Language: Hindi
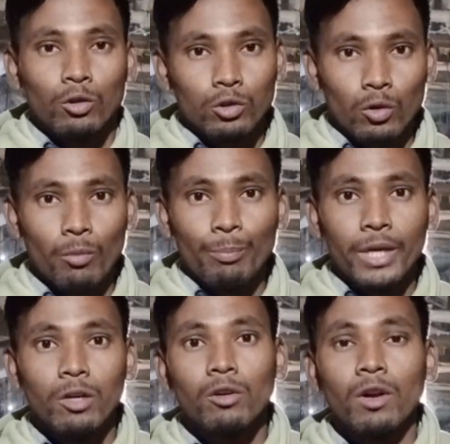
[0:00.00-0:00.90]
तो दोस्तों
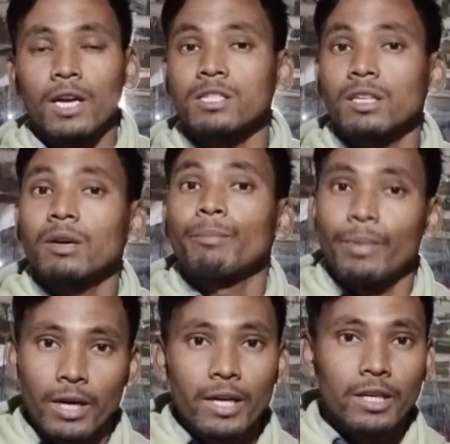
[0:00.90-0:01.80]
वीडियो को लास्ट
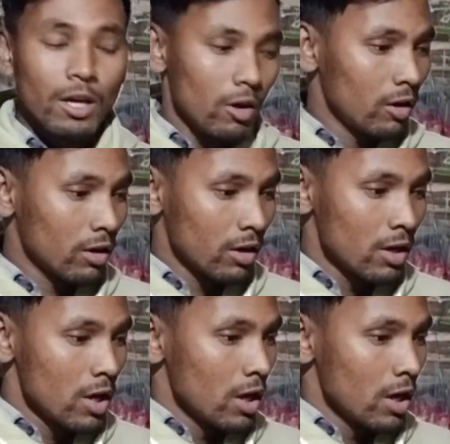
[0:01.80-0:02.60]
तक बने रहिए और